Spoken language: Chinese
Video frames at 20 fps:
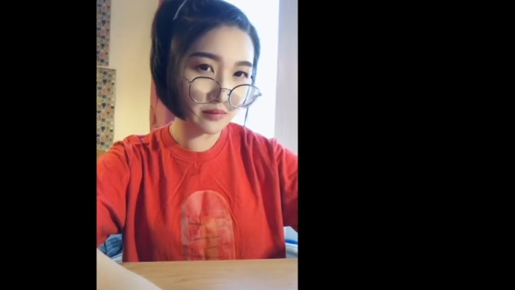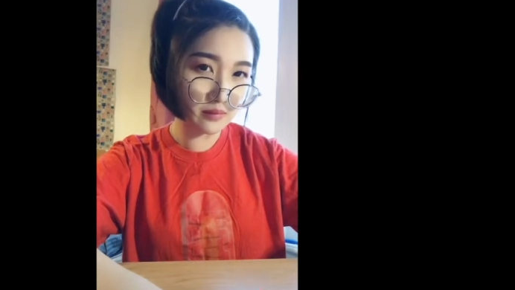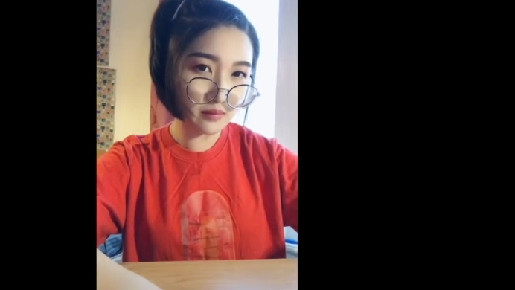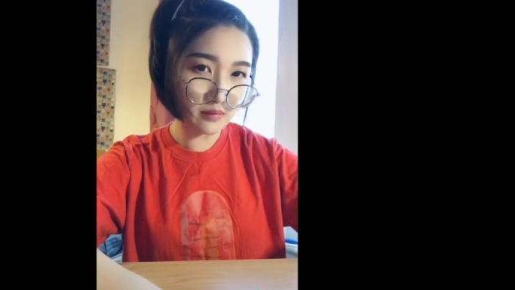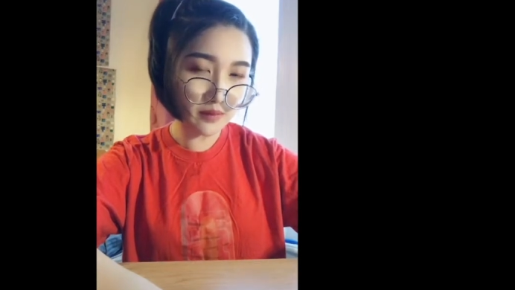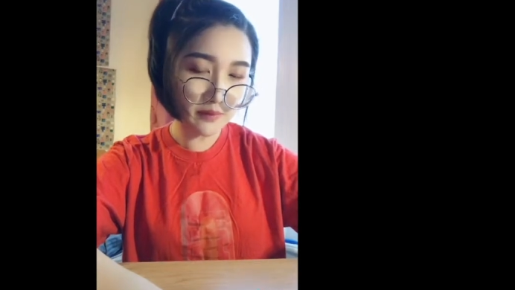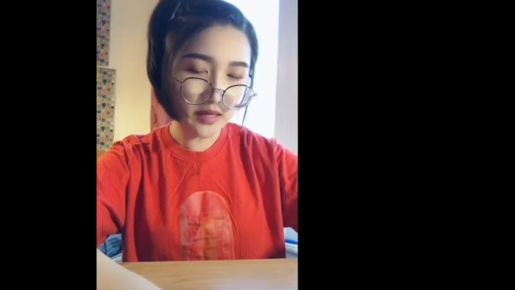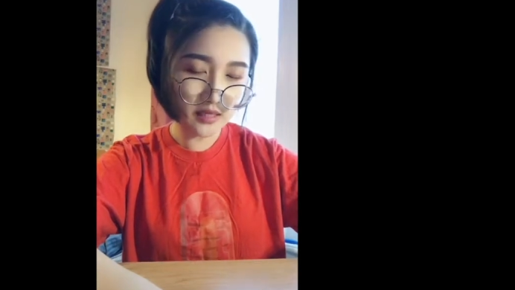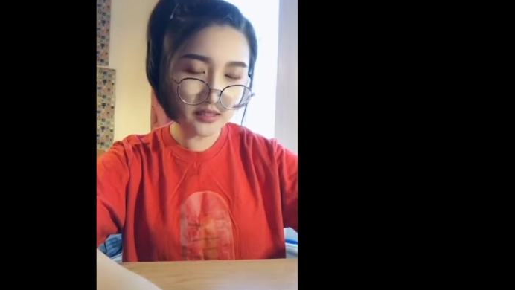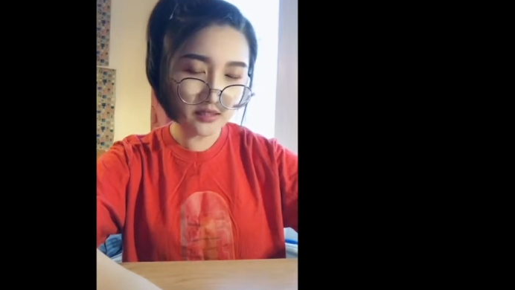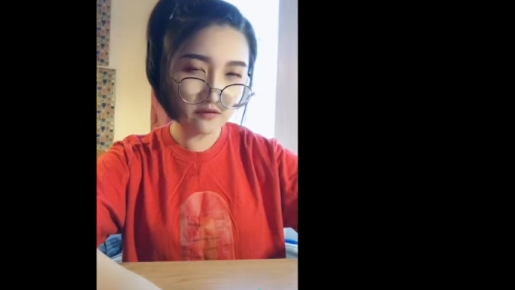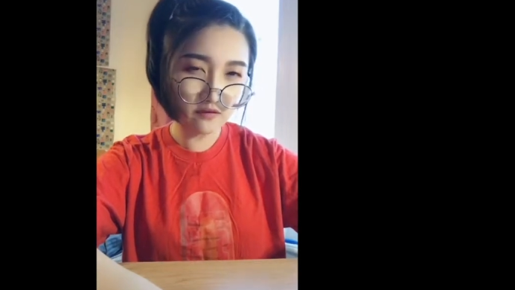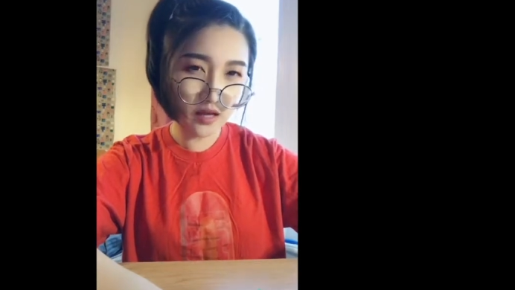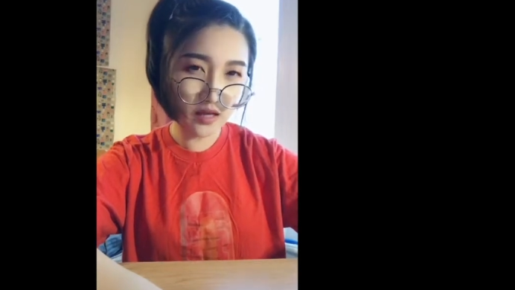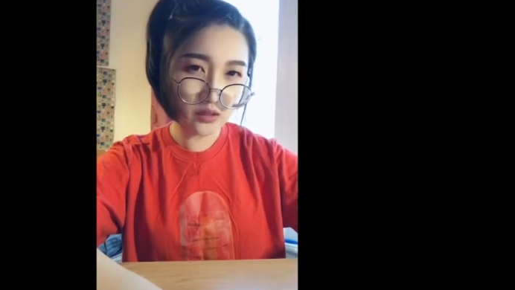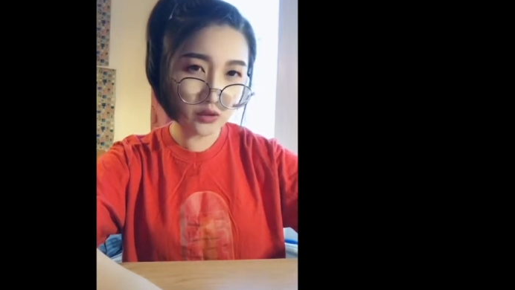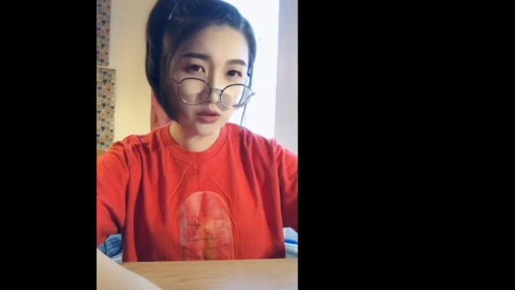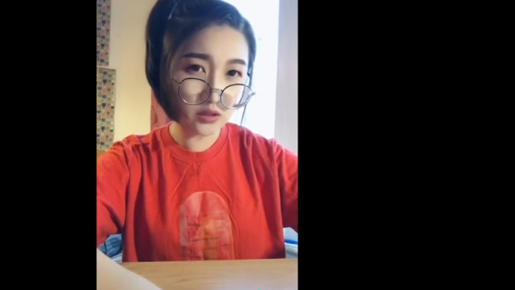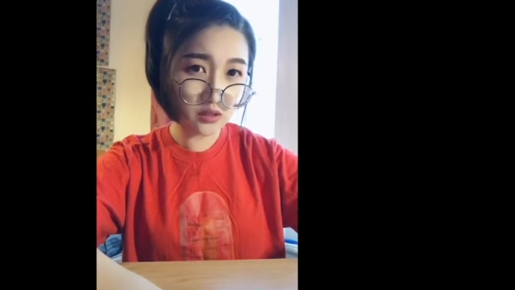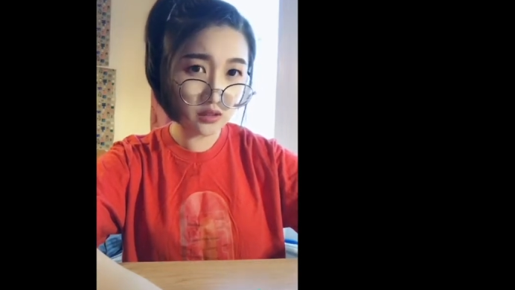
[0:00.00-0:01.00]
你没吃
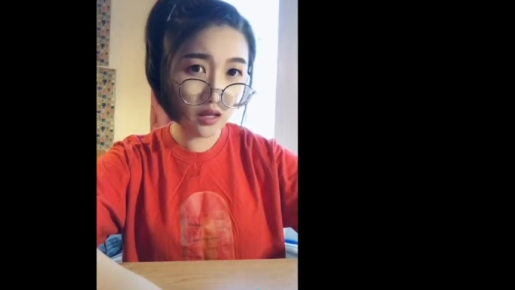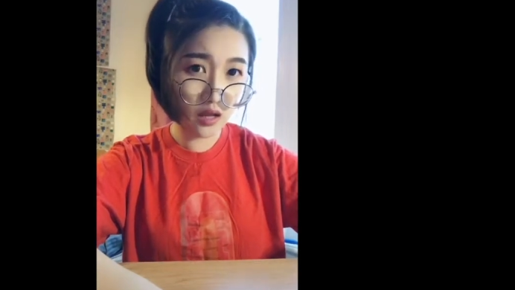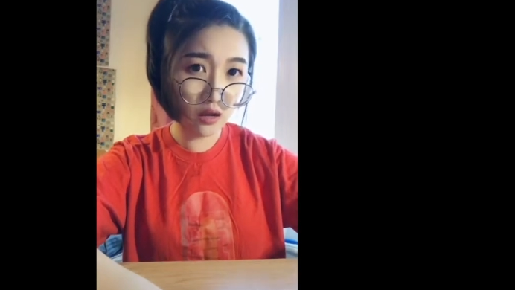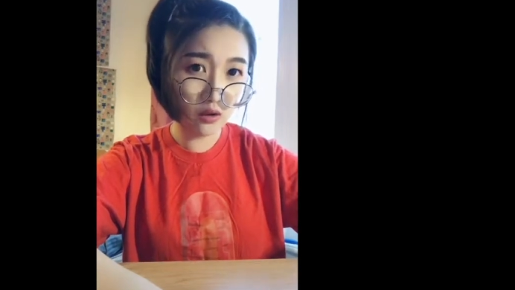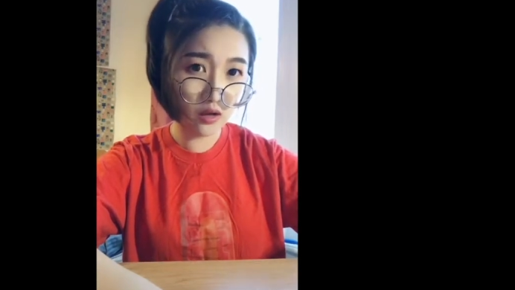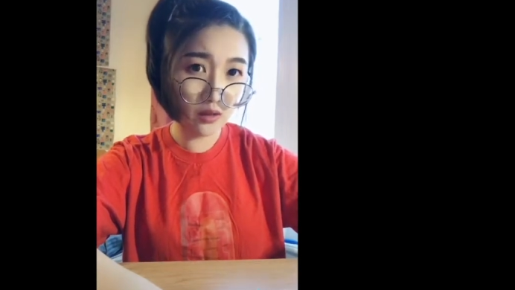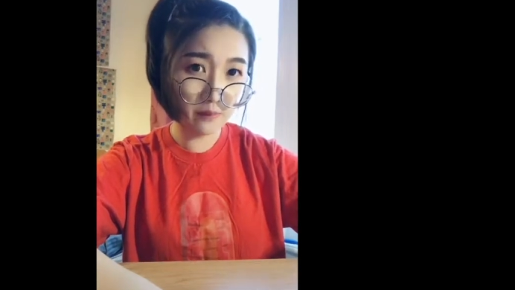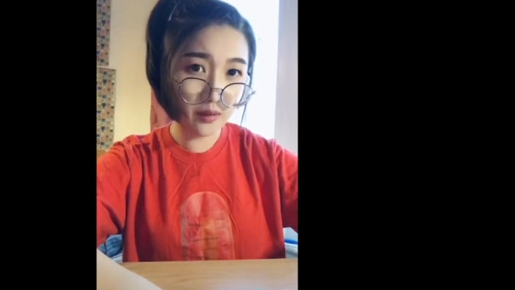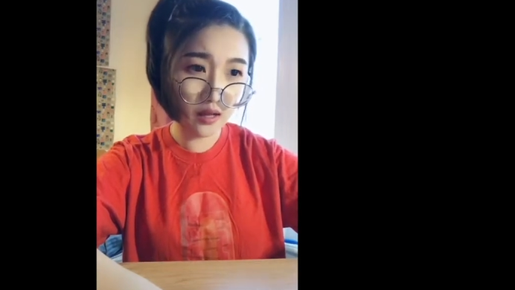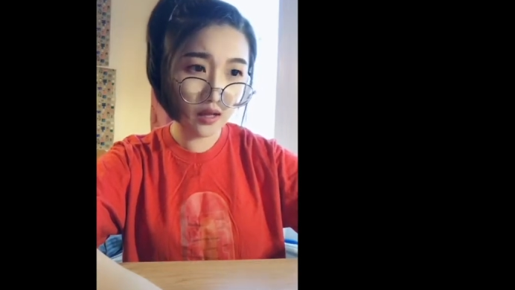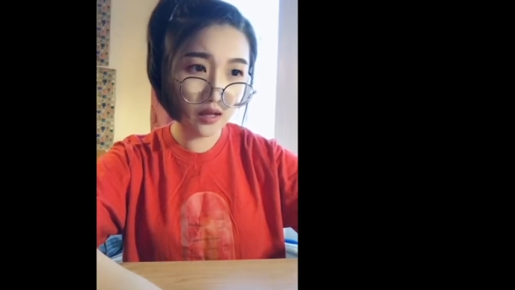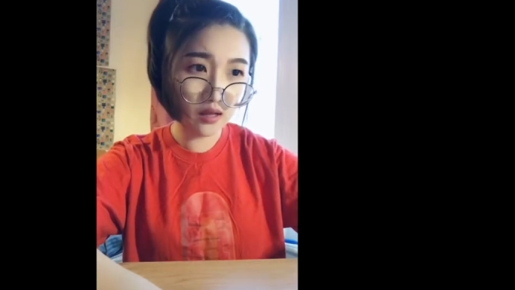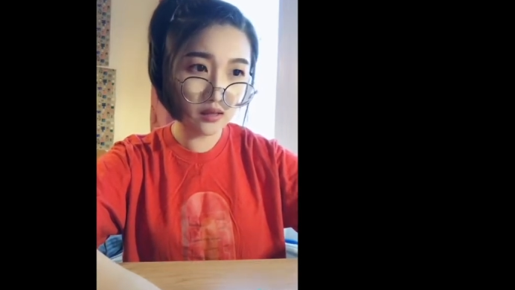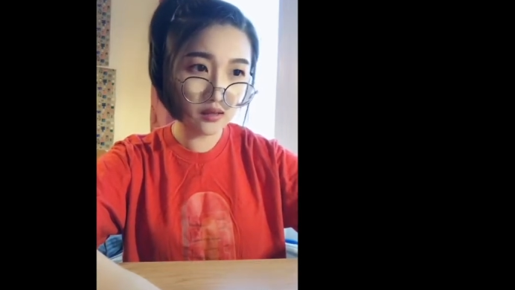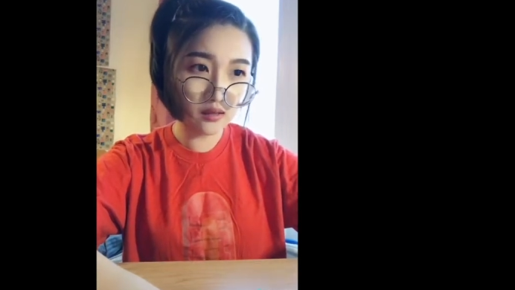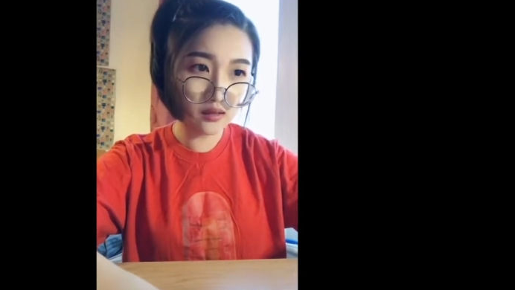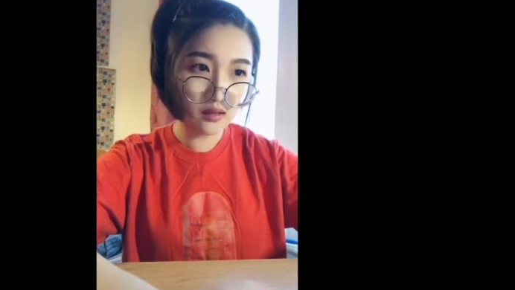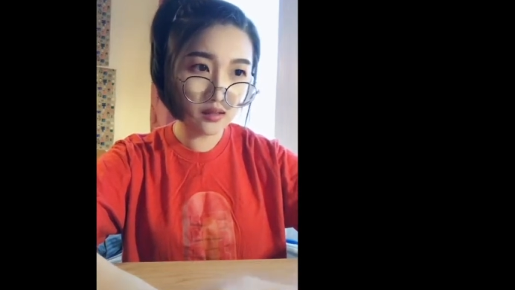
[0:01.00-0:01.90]
饭就吃药了吗？